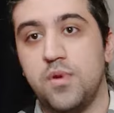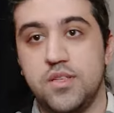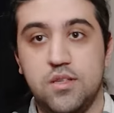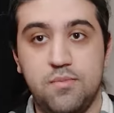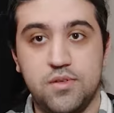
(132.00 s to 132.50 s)

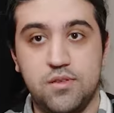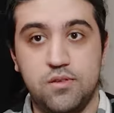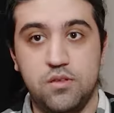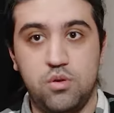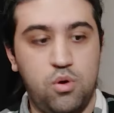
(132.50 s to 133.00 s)
Mayıs'ta
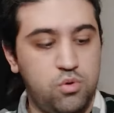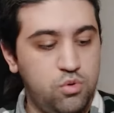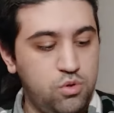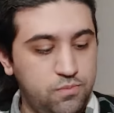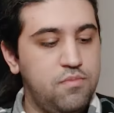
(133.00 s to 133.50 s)
basıldığını
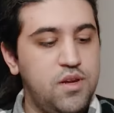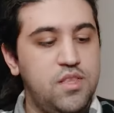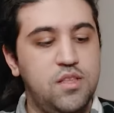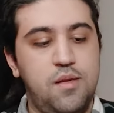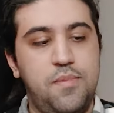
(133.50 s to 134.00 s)
gördük.
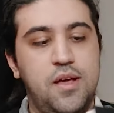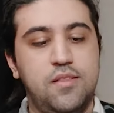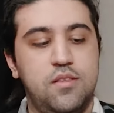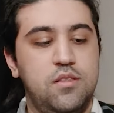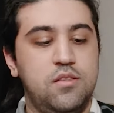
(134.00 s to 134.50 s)
Pratikte
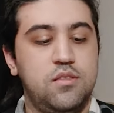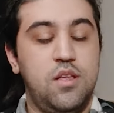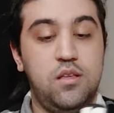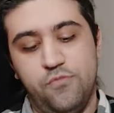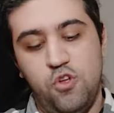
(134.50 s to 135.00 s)

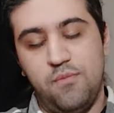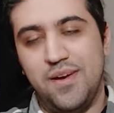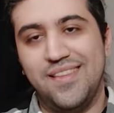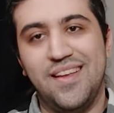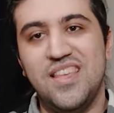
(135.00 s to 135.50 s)
baktığınızda
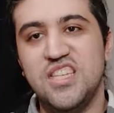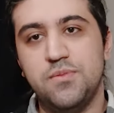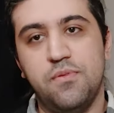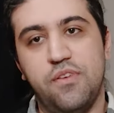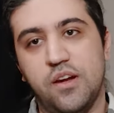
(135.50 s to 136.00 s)
normalinden
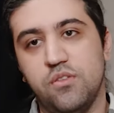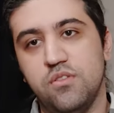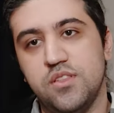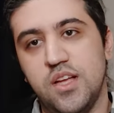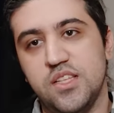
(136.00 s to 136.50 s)
hiçbir fark
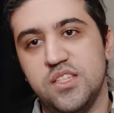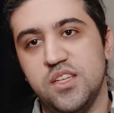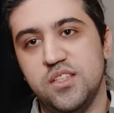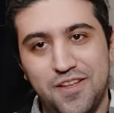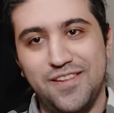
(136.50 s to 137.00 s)
yok.
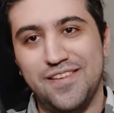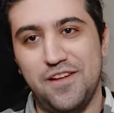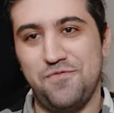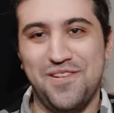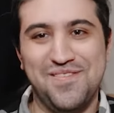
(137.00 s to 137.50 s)
Sadece kalın
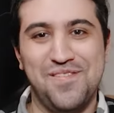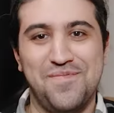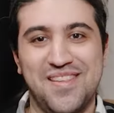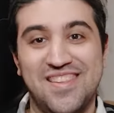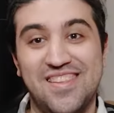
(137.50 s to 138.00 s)
kapaklı
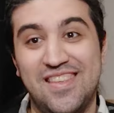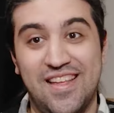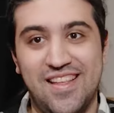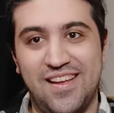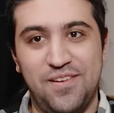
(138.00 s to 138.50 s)
olması
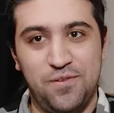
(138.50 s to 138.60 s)
yeterli